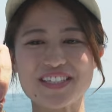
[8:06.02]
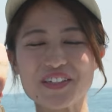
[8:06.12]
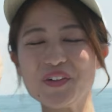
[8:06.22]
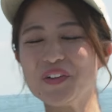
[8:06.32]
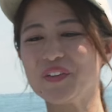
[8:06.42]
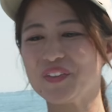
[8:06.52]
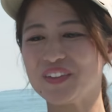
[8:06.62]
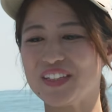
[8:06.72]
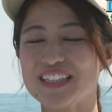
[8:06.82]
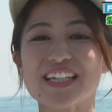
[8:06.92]
すごい本
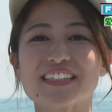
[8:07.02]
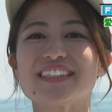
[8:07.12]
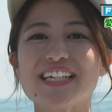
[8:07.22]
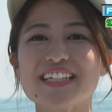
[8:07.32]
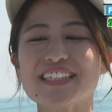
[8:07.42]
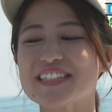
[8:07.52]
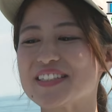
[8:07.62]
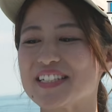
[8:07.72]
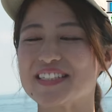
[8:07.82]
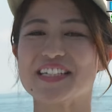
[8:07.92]
当にたくさんキス
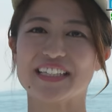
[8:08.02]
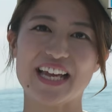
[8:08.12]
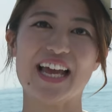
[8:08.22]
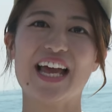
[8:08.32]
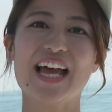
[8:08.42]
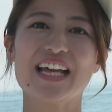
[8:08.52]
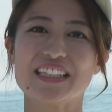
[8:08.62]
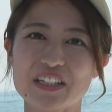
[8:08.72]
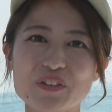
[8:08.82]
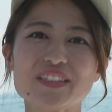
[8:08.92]
が釣れて
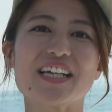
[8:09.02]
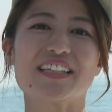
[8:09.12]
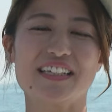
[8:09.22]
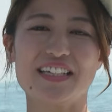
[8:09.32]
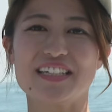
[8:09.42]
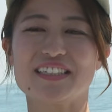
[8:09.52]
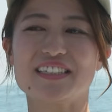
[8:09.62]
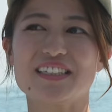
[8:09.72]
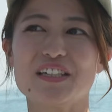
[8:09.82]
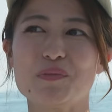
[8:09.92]
楽しかったで
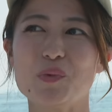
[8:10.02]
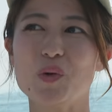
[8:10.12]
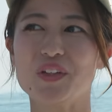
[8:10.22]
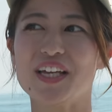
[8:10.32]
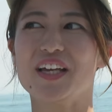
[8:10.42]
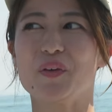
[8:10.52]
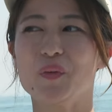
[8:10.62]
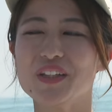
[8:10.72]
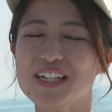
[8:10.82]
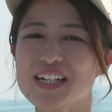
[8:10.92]
す。もうね、
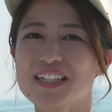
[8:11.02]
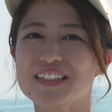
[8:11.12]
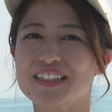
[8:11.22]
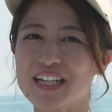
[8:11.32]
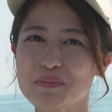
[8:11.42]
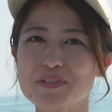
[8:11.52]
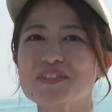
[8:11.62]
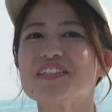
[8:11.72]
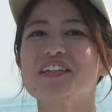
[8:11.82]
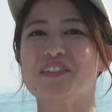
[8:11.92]
お腹がだいぶ
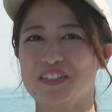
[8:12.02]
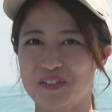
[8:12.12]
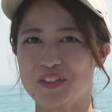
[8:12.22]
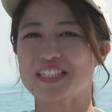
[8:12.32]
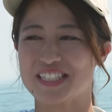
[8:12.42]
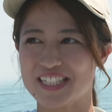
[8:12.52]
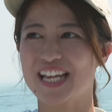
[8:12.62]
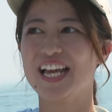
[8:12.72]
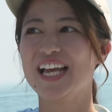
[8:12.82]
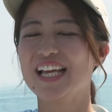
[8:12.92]
空いてるんですよ、私。
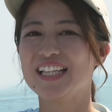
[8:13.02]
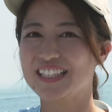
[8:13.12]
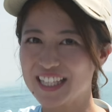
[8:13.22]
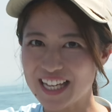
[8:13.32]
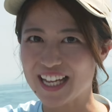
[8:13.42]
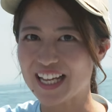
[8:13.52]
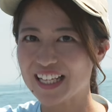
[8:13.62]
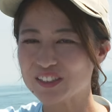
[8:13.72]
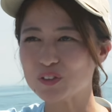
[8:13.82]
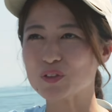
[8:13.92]
で、
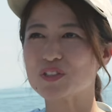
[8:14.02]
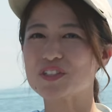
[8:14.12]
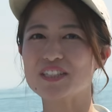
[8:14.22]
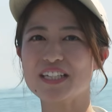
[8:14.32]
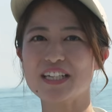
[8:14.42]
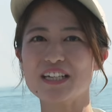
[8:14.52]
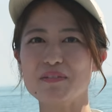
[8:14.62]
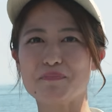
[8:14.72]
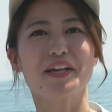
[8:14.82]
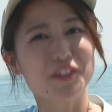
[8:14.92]
ちょっと釣
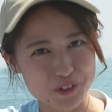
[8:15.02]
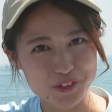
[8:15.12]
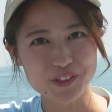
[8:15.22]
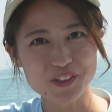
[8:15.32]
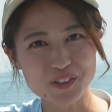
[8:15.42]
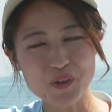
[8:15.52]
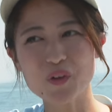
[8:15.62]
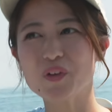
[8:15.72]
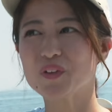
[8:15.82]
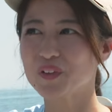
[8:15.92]
りベキューの
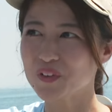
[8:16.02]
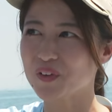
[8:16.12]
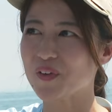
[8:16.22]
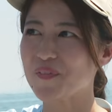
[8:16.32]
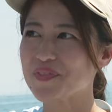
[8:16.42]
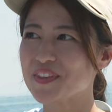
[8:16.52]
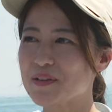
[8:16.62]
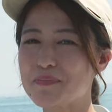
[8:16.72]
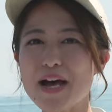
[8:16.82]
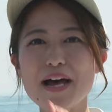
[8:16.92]
方の
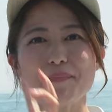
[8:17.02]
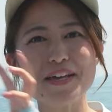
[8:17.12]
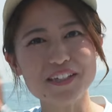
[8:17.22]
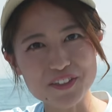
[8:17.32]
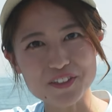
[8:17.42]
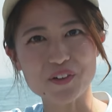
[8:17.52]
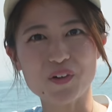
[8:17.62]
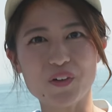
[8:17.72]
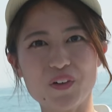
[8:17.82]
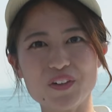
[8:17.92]
バーベキューの
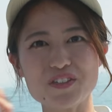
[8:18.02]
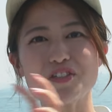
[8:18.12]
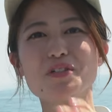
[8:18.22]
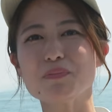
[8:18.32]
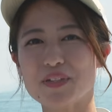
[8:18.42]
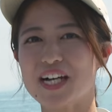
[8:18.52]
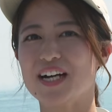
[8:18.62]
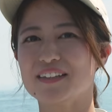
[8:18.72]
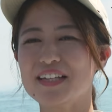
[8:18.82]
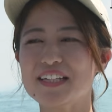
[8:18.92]
方準備
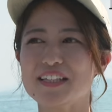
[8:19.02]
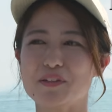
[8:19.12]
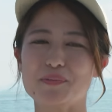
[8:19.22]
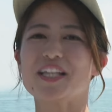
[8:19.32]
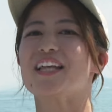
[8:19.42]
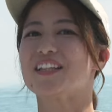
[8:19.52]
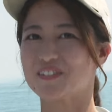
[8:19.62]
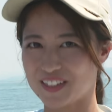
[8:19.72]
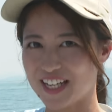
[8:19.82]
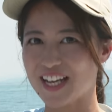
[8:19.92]
ができてるみたいな
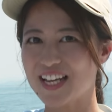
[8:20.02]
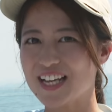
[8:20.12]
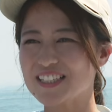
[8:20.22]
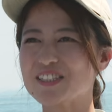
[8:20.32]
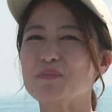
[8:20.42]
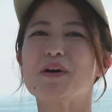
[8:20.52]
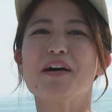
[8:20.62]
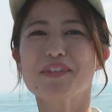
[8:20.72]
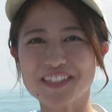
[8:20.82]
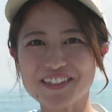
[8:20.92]
ので、ちょっと
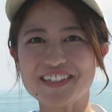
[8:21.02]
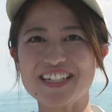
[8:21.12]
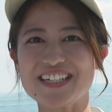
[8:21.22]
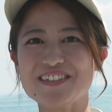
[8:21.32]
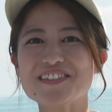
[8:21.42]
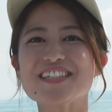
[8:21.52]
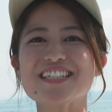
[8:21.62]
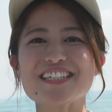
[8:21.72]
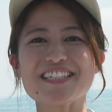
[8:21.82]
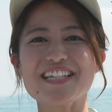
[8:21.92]
バーベキューに移
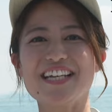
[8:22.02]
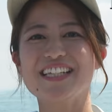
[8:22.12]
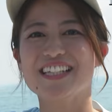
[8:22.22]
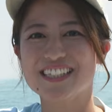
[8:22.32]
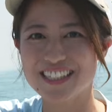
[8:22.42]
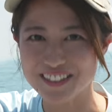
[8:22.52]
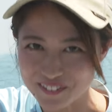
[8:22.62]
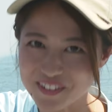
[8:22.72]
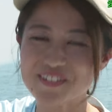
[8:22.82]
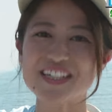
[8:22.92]
らさせていただきたいと
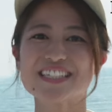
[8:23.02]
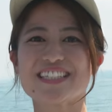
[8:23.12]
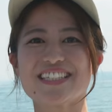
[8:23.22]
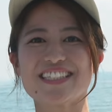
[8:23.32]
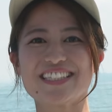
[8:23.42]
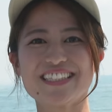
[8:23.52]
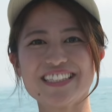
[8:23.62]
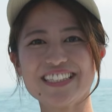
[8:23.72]
思います。